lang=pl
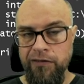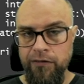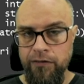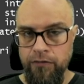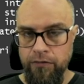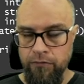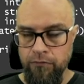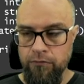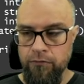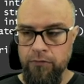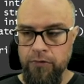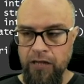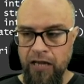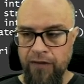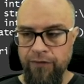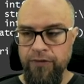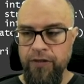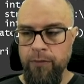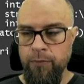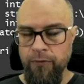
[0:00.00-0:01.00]
int.
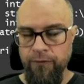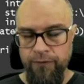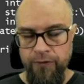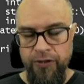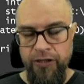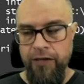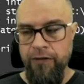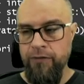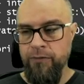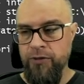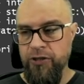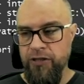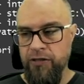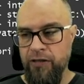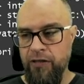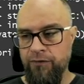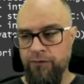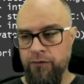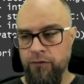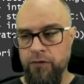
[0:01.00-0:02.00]
Jawnie powiedziałem, że
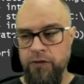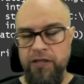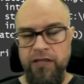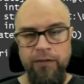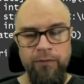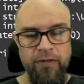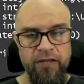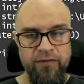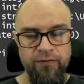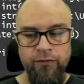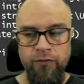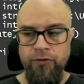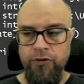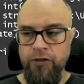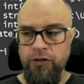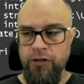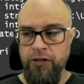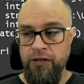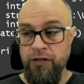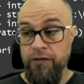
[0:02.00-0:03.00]
ta funkcja ma
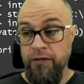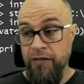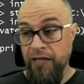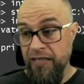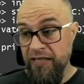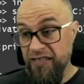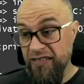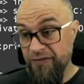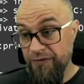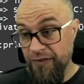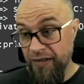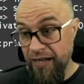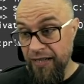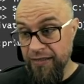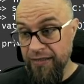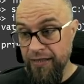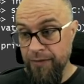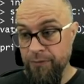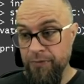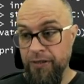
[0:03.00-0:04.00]
zwrócić int. Ja
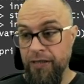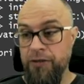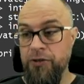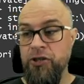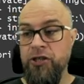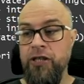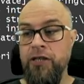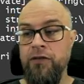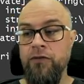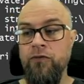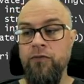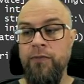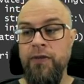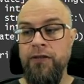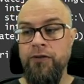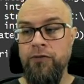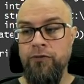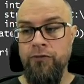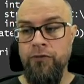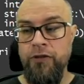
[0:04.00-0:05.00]
zwracam tenże
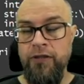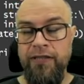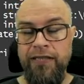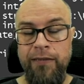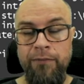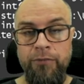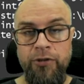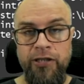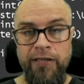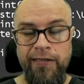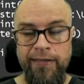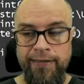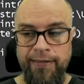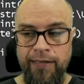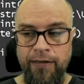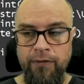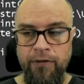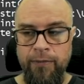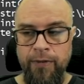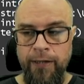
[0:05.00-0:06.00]
argument, który sam
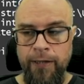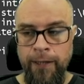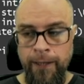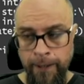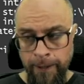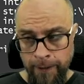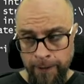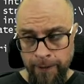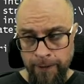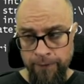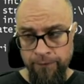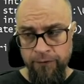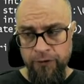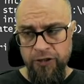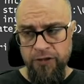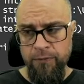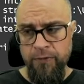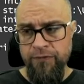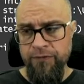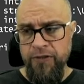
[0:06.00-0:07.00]
przekazałem.
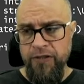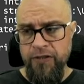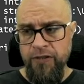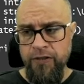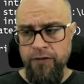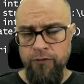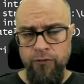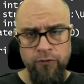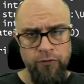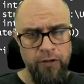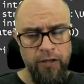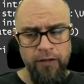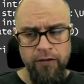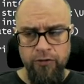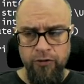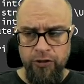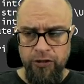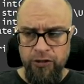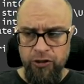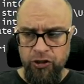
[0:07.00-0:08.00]
Widzimy więc
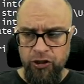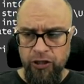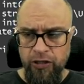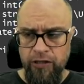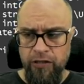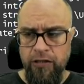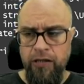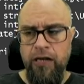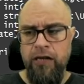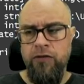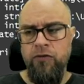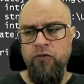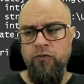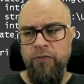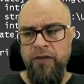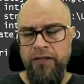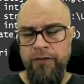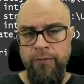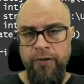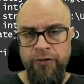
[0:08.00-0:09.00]
tutaj, że jeżeli
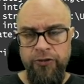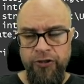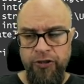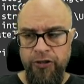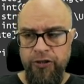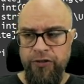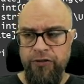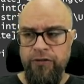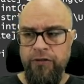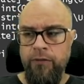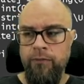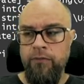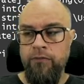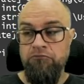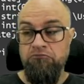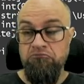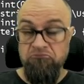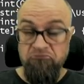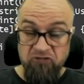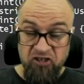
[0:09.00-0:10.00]
argument będzie
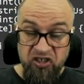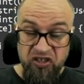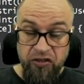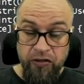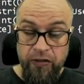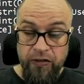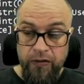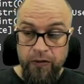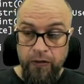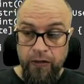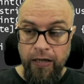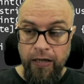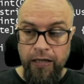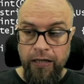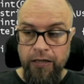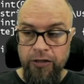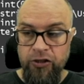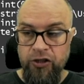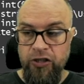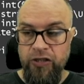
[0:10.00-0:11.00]
intem, wszystko ok.
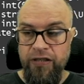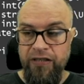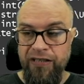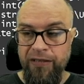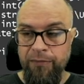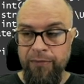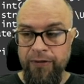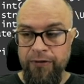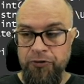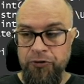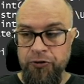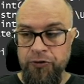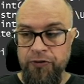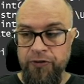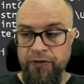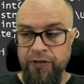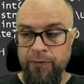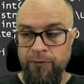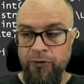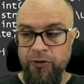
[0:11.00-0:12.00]
Jeżeli nie będzie
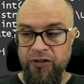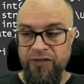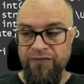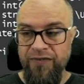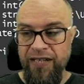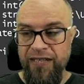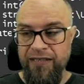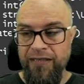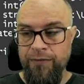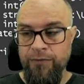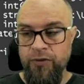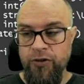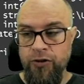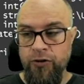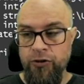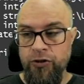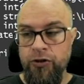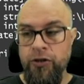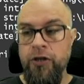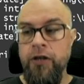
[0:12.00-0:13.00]
intem, to zwracam
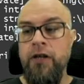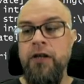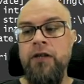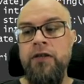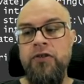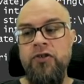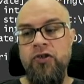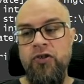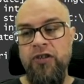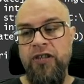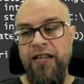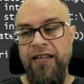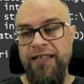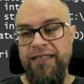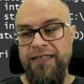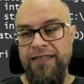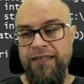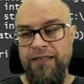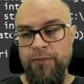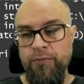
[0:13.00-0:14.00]
coś, co nie
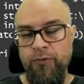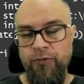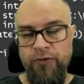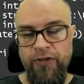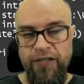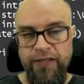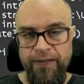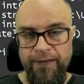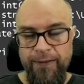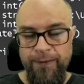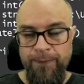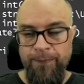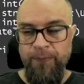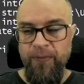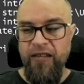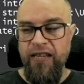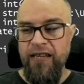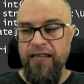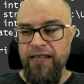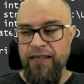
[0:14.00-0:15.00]
jest typu int.
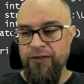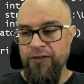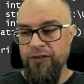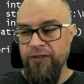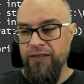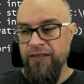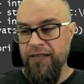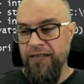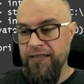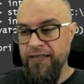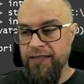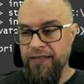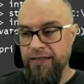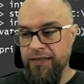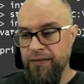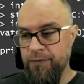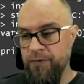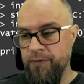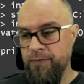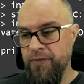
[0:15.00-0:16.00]
No i teraz,
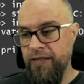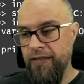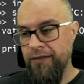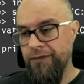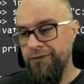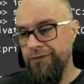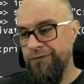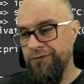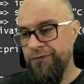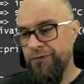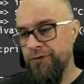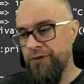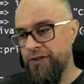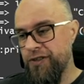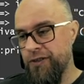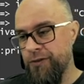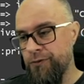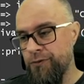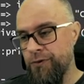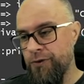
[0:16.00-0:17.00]
gdybym taką
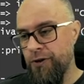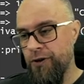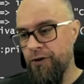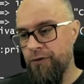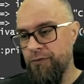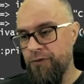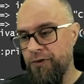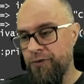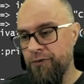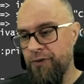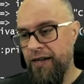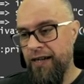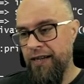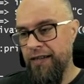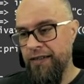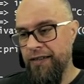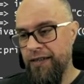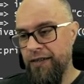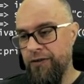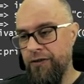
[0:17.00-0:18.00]
funkcję uruchomił,
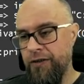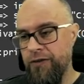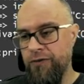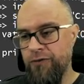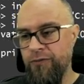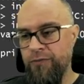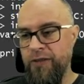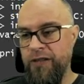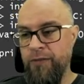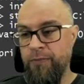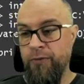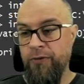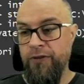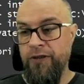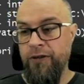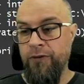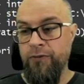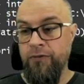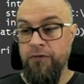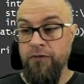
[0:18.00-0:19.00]
ale jako argument
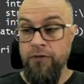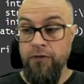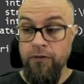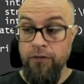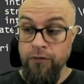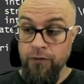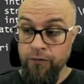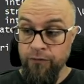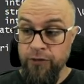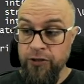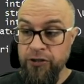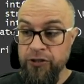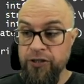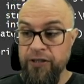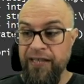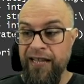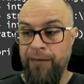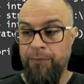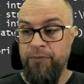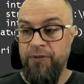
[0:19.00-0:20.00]
podał, no
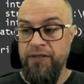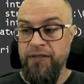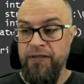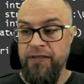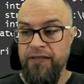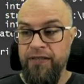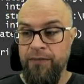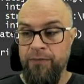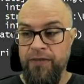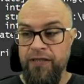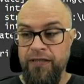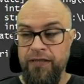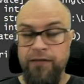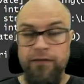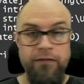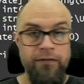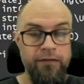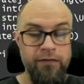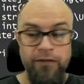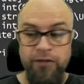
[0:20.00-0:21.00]
właśnie napis
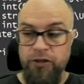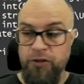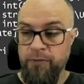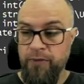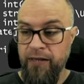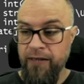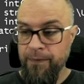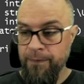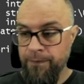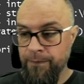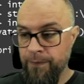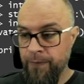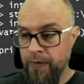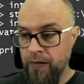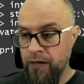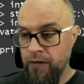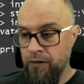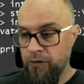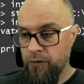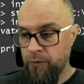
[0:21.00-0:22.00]
zamiast liczbę,
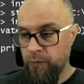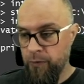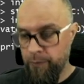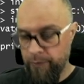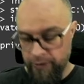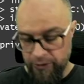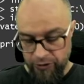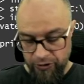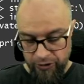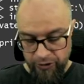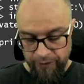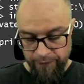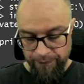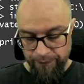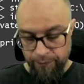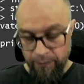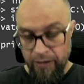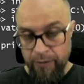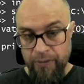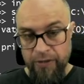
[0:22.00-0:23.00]
to popatrzcie,
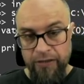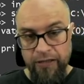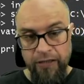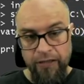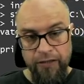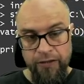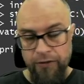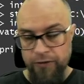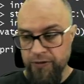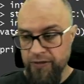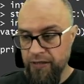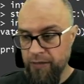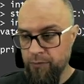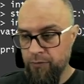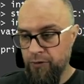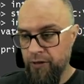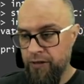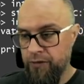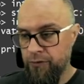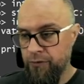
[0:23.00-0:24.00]
mamy taki
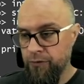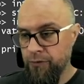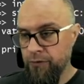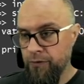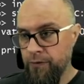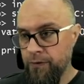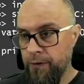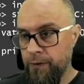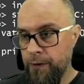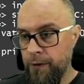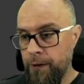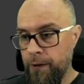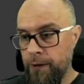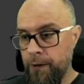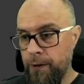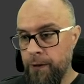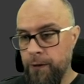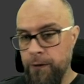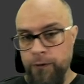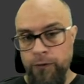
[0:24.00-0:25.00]
rodzaj błędu,
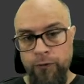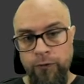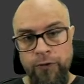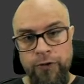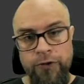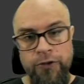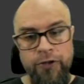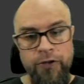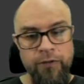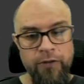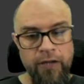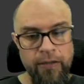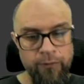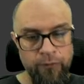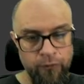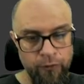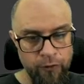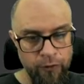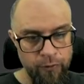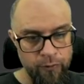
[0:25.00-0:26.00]
który się
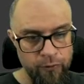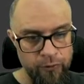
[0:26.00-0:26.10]
nam tu